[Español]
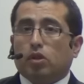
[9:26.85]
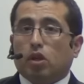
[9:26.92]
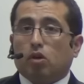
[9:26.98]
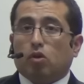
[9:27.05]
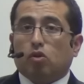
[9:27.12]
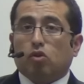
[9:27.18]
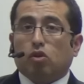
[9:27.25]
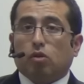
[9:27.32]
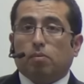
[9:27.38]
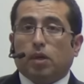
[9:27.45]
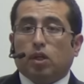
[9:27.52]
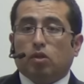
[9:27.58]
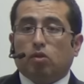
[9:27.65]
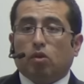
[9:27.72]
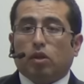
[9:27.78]
es el
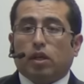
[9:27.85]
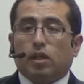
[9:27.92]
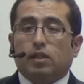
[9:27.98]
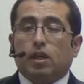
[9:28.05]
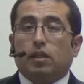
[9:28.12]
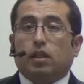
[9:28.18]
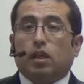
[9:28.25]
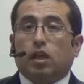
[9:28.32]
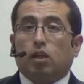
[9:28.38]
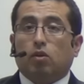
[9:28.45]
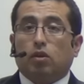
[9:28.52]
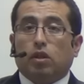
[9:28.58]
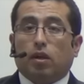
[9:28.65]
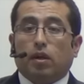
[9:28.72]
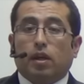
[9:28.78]
conocimiento que es
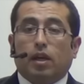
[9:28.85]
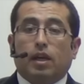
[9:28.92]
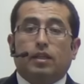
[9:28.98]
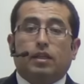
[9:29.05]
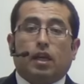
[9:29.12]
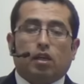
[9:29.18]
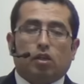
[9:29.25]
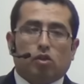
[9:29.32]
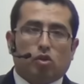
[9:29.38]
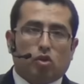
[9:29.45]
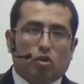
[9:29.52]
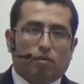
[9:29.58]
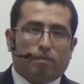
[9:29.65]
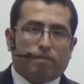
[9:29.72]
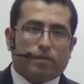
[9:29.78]
adquirido a través de la
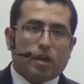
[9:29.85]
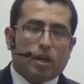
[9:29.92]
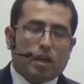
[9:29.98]
tradición